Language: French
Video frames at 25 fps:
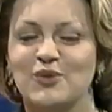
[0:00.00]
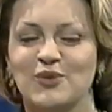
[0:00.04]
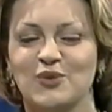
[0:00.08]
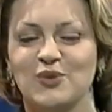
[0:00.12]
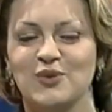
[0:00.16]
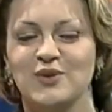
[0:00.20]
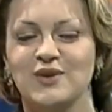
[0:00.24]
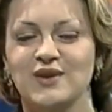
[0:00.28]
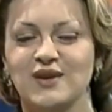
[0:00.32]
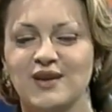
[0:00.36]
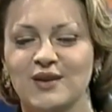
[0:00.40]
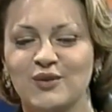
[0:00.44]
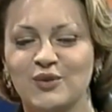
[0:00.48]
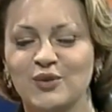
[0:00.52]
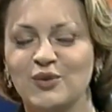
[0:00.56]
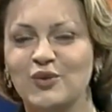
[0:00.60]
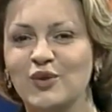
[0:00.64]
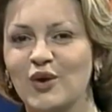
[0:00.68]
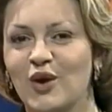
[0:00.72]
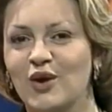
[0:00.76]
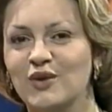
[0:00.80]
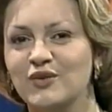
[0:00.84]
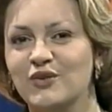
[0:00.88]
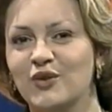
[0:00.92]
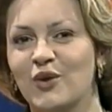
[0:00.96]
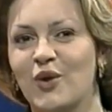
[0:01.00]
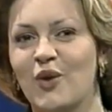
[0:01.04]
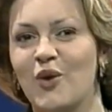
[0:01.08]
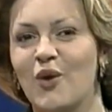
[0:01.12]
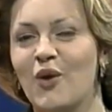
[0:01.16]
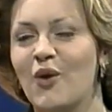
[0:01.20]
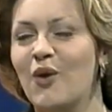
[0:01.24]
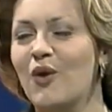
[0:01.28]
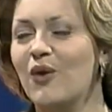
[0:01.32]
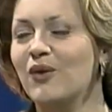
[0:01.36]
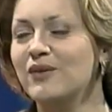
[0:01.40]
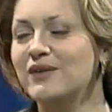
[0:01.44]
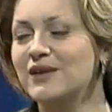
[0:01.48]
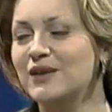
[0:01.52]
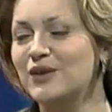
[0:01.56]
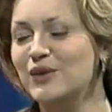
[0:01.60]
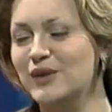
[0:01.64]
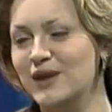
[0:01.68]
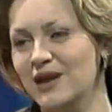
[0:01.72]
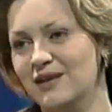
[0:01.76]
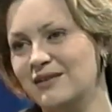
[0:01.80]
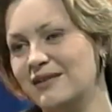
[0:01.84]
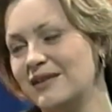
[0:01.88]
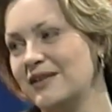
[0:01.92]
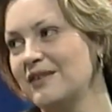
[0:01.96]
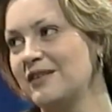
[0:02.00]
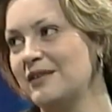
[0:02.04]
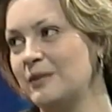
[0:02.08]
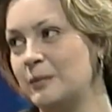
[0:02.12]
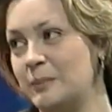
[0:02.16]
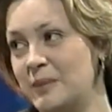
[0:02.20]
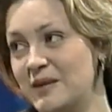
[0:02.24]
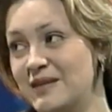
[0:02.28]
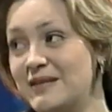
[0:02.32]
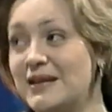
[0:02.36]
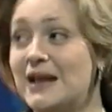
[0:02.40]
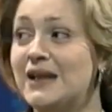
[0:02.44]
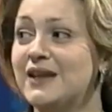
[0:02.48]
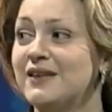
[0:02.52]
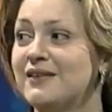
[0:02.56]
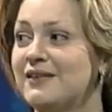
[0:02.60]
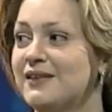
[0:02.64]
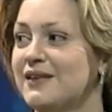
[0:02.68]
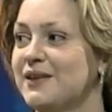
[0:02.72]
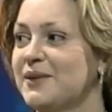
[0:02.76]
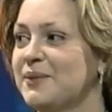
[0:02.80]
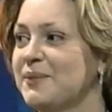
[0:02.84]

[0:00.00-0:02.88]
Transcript: suis étudiante en éducatrice spécialisée.